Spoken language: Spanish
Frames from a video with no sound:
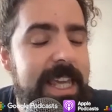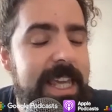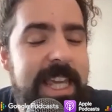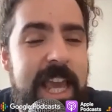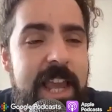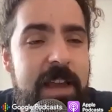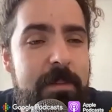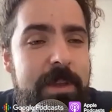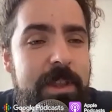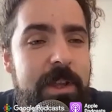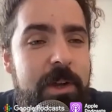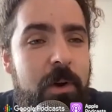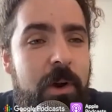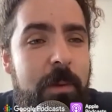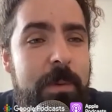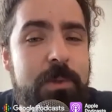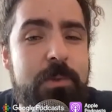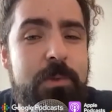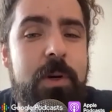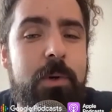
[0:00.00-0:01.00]
Y ella me dijo
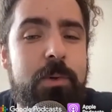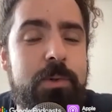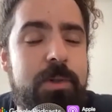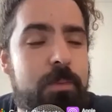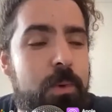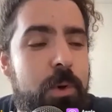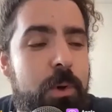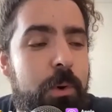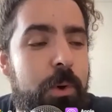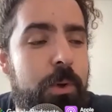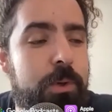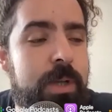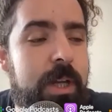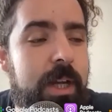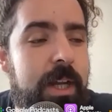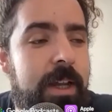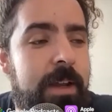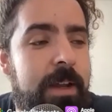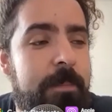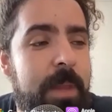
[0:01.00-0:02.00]
que pasa una cosa muy
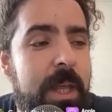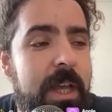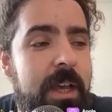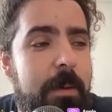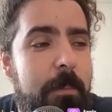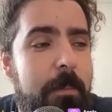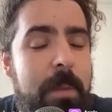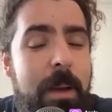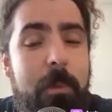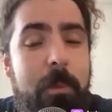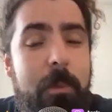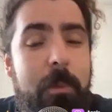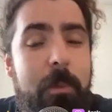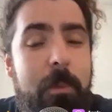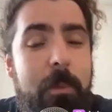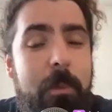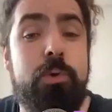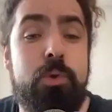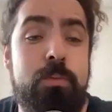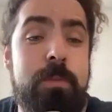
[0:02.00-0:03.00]
curiosa, que me habló un
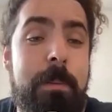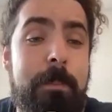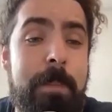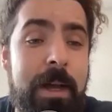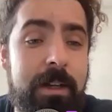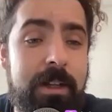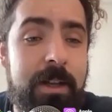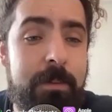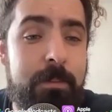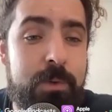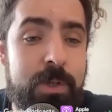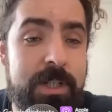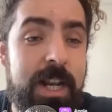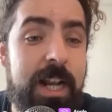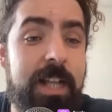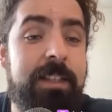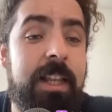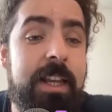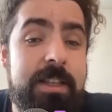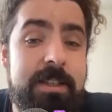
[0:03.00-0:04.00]
poco de su mamá, que pues es
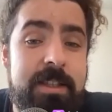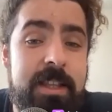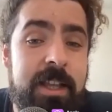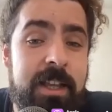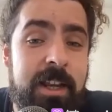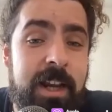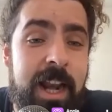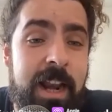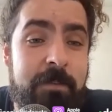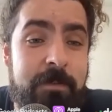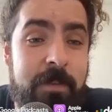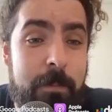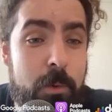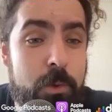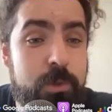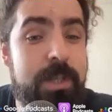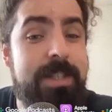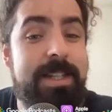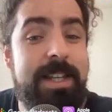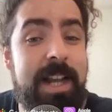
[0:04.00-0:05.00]
la actriz de la
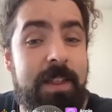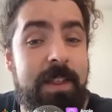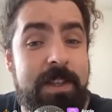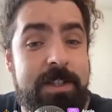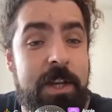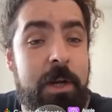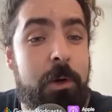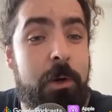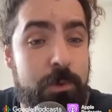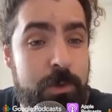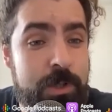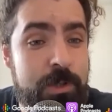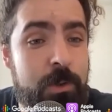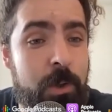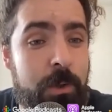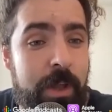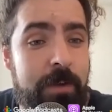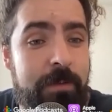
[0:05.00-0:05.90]
famosa escena de Psicosis, ¿no?